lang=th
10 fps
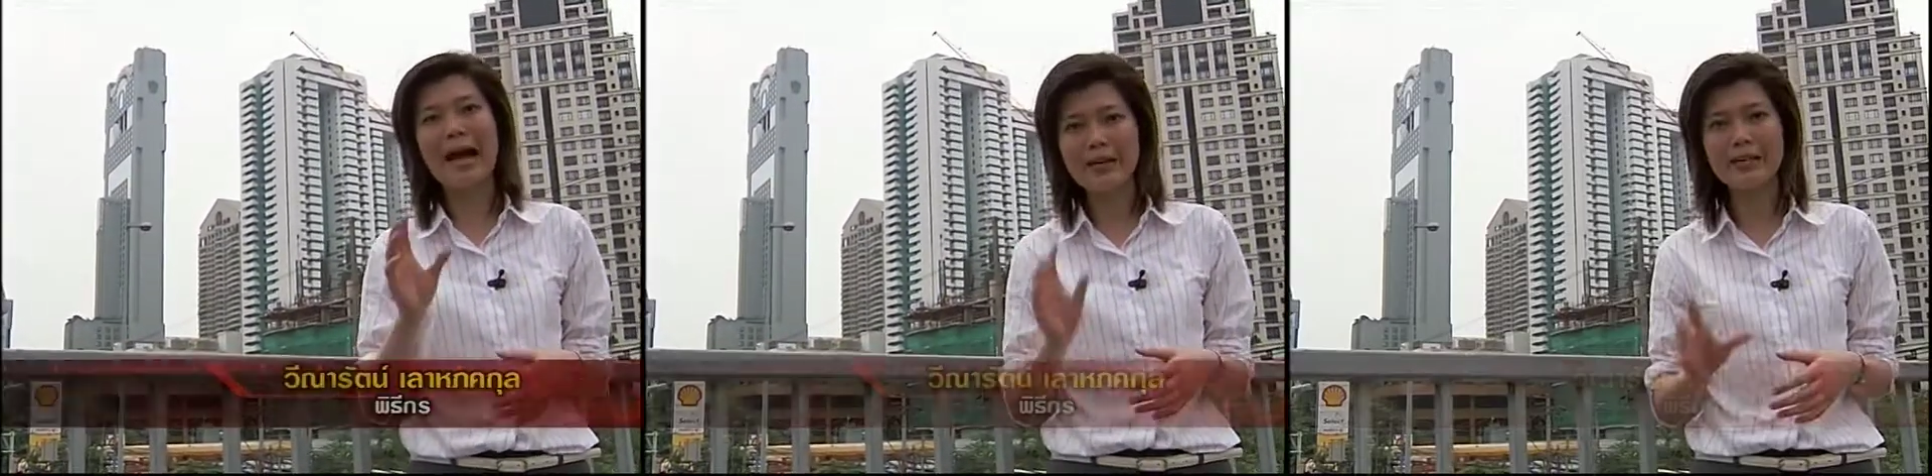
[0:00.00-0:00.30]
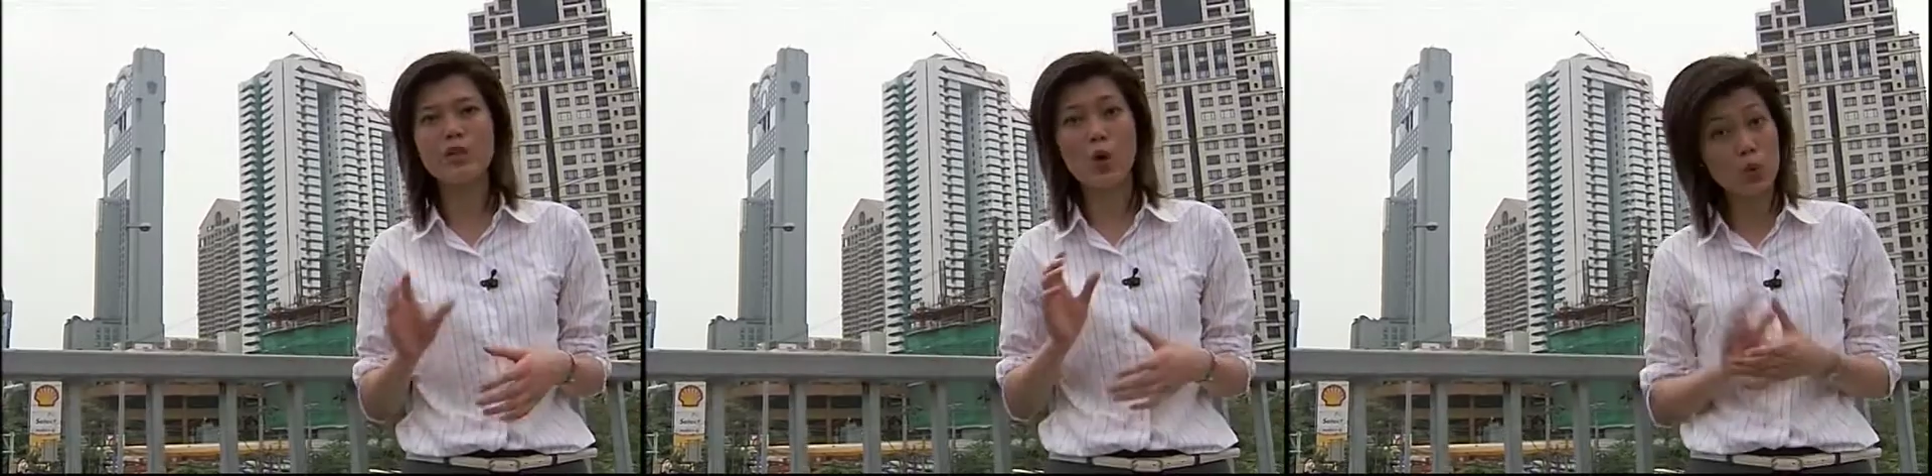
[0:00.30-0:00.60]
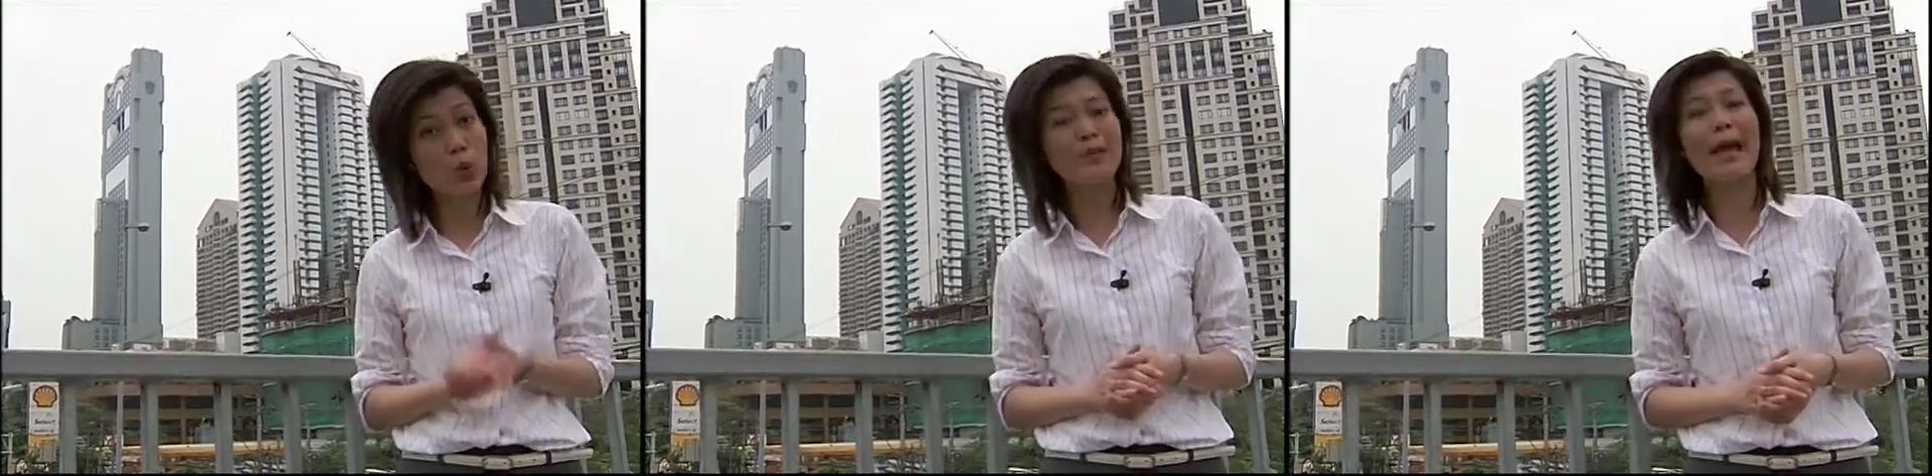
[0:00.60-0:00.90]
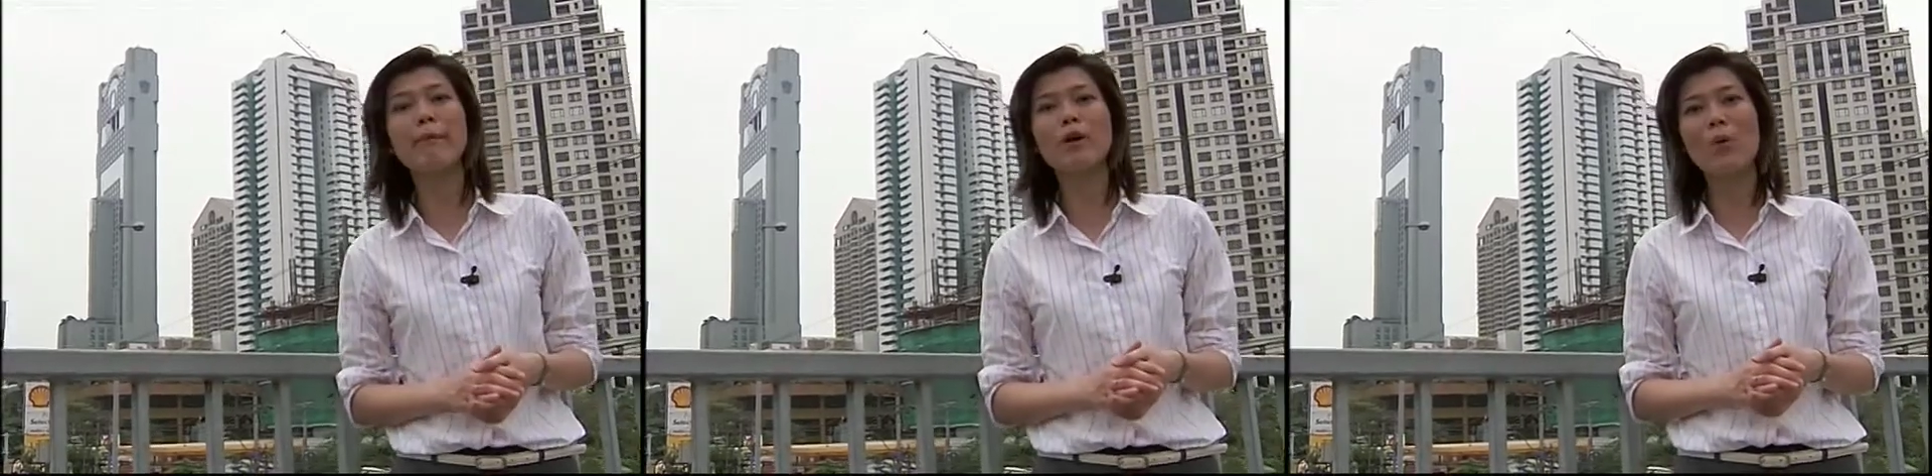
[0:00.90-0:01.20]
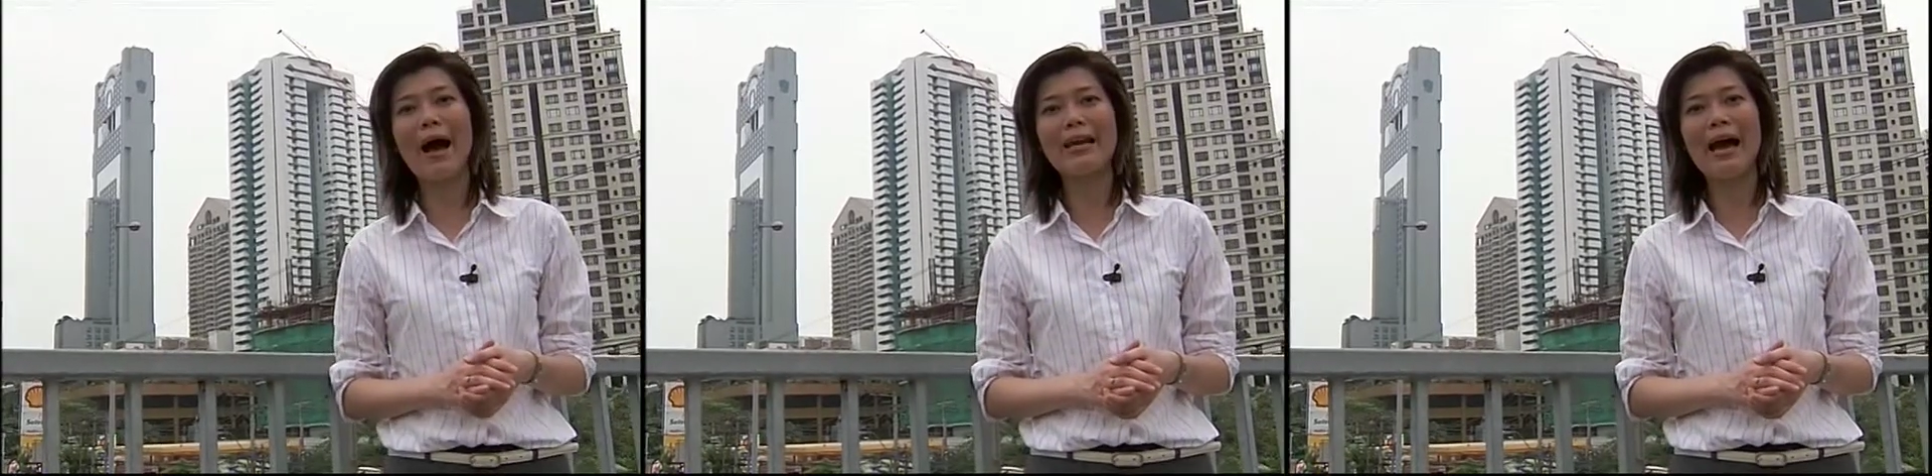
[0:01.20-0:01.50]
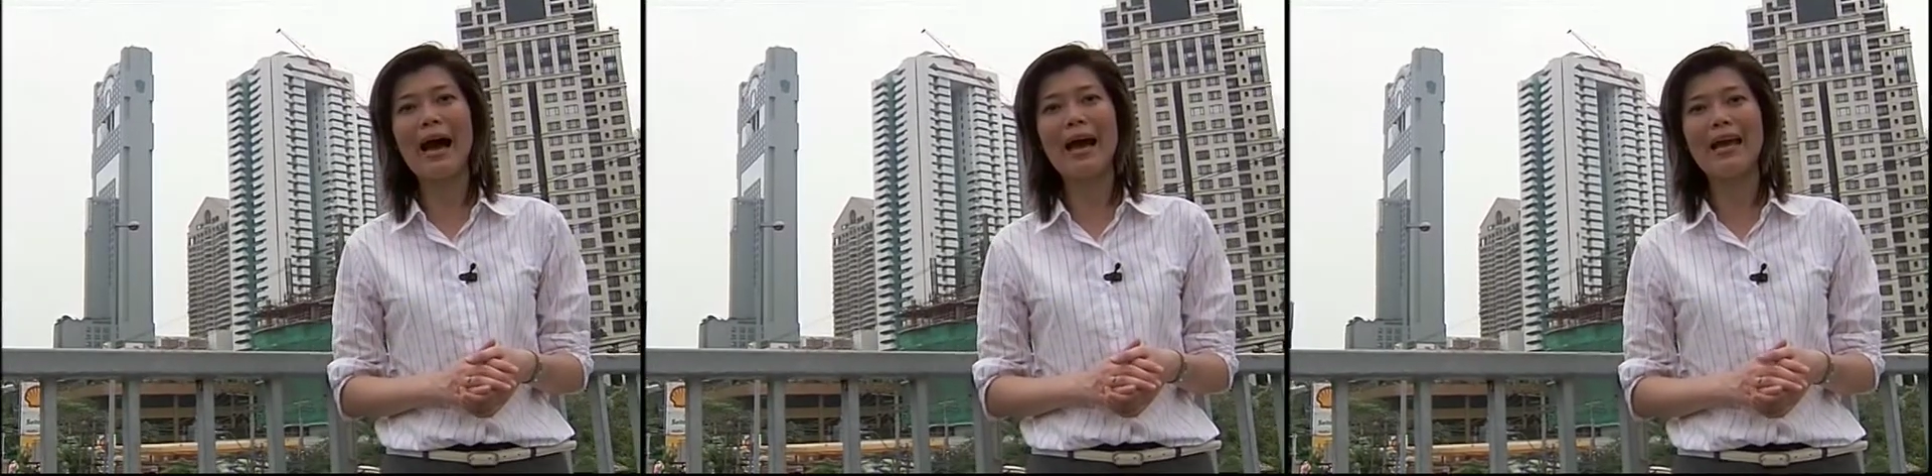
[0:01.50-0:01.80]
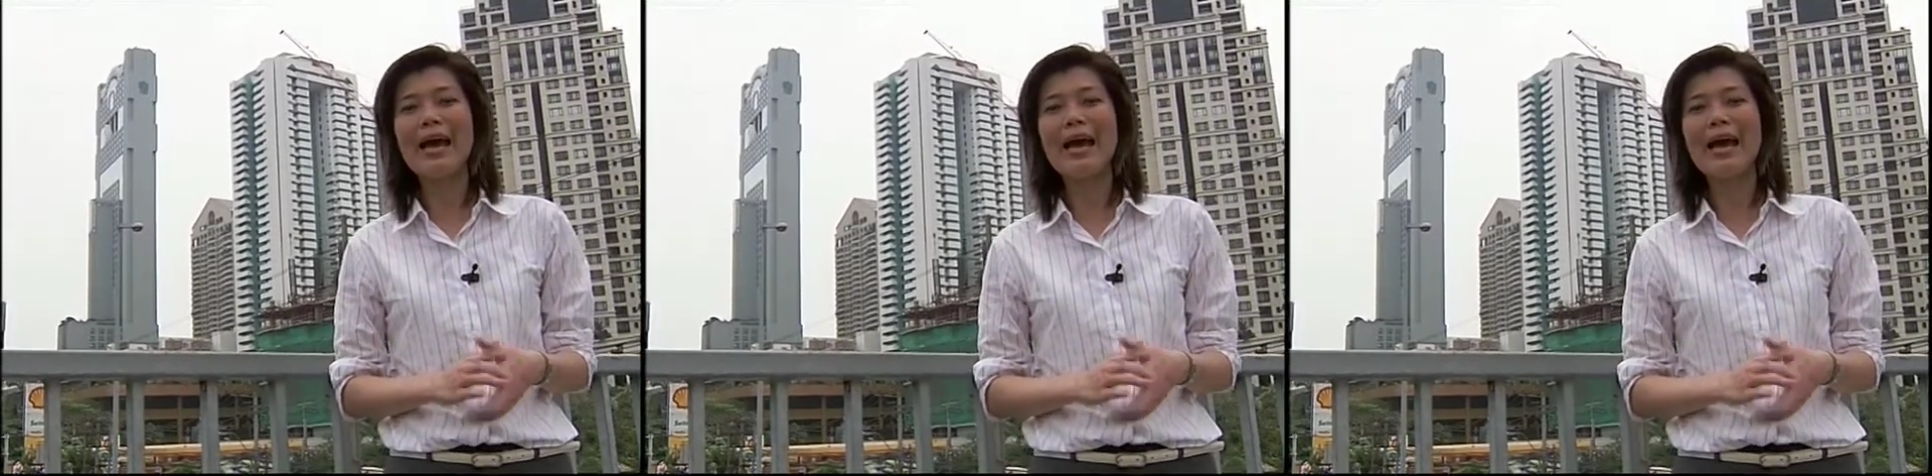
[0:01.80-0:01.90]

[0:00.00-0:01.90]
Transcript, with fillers: การเงินของกรุงเทพก็ว่าได้